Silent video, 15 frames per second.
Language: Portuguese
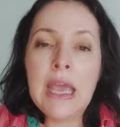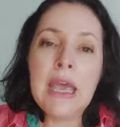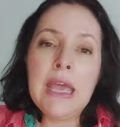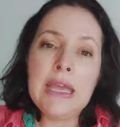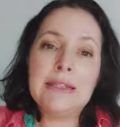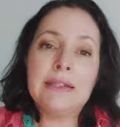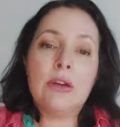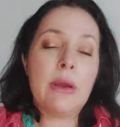
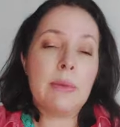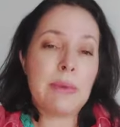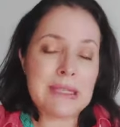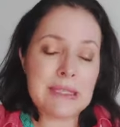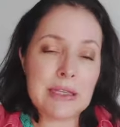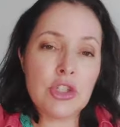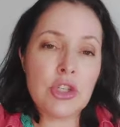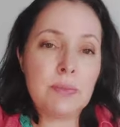Então é
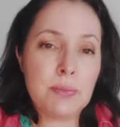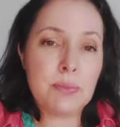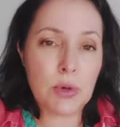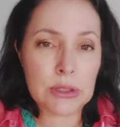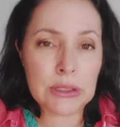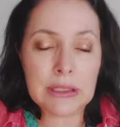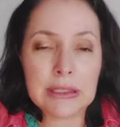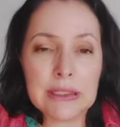bastante
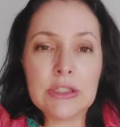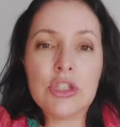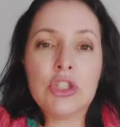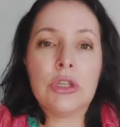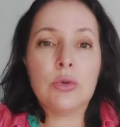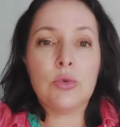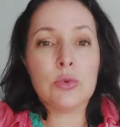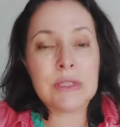
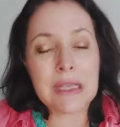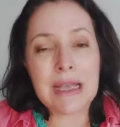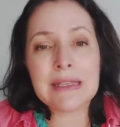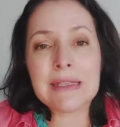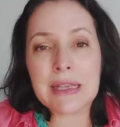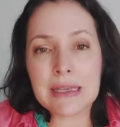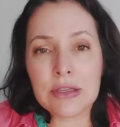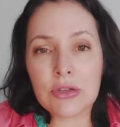importante usar as
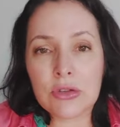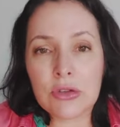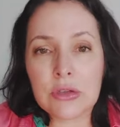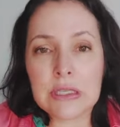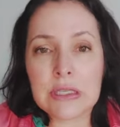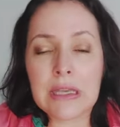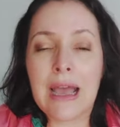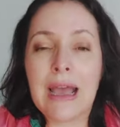redes
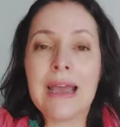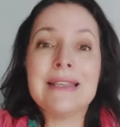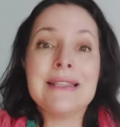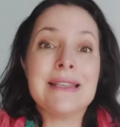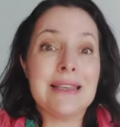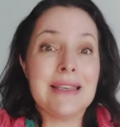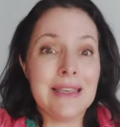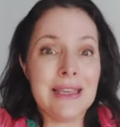
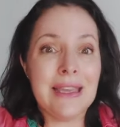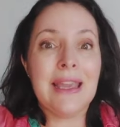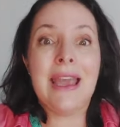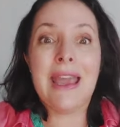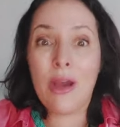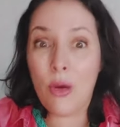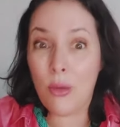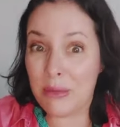sociais e
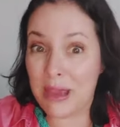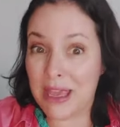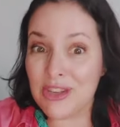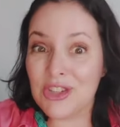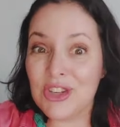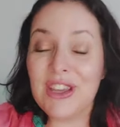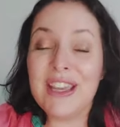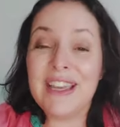realmente